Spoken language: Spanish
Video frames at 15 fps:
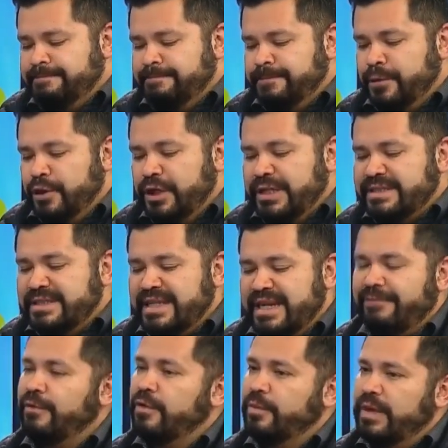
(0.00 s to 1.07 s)
no es
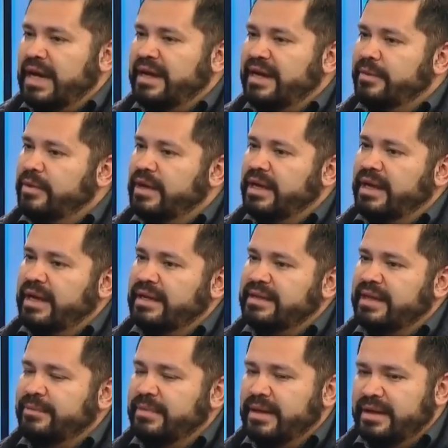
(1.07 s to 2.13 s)
la fórmula, creemos que
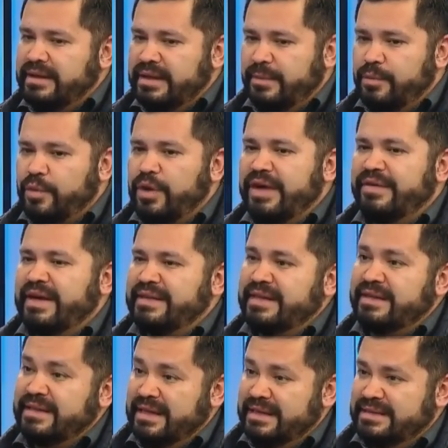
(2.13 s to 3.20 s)
esta, prueba
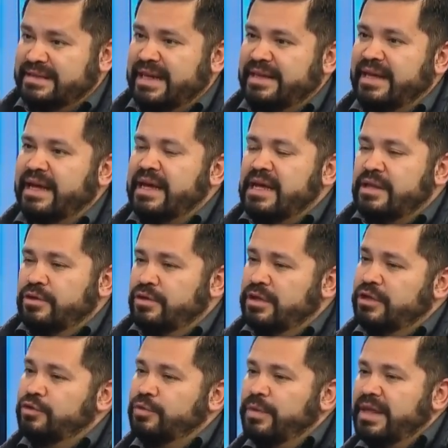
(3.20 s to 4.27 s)
estandarizada,
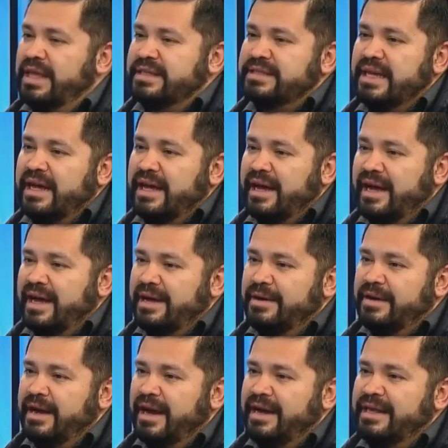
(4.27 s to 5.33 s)
donde tú mides
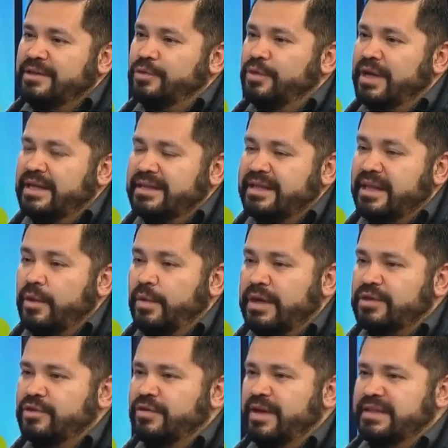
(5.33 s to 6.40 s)
al estudiante de
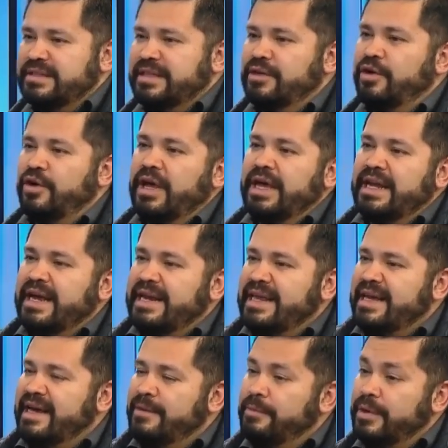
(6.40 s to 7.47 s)
cuarto básico en
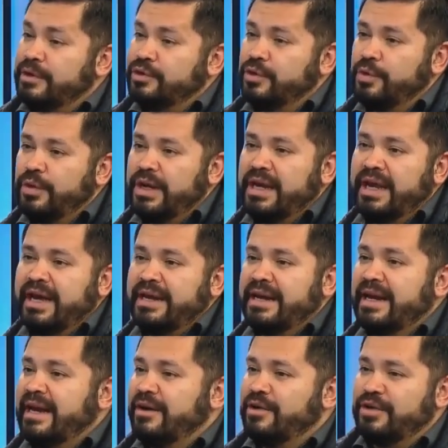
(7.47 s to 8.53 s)
Arica, en Puerto William,
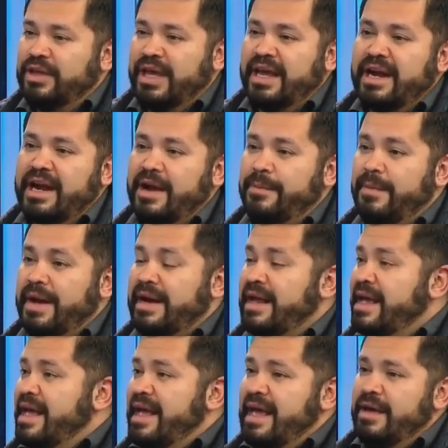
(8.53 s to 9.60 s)
en la cordillera, en el mar,
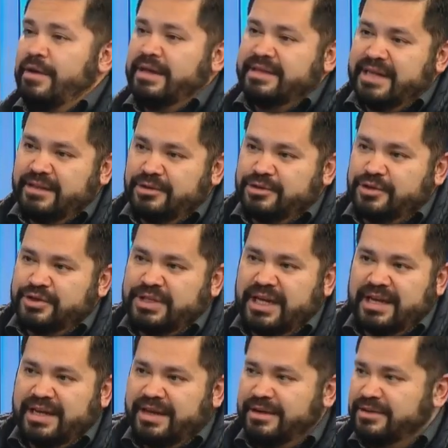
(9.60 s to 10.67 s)
en un estrato
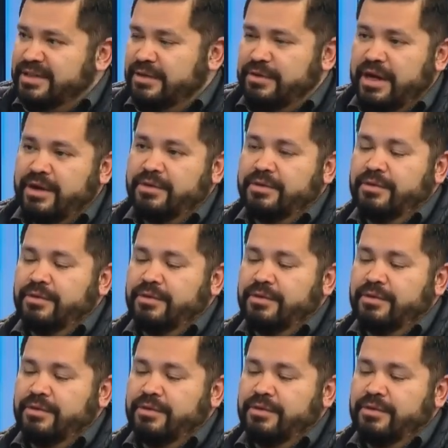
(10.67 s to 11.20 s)
social que, no sé, un,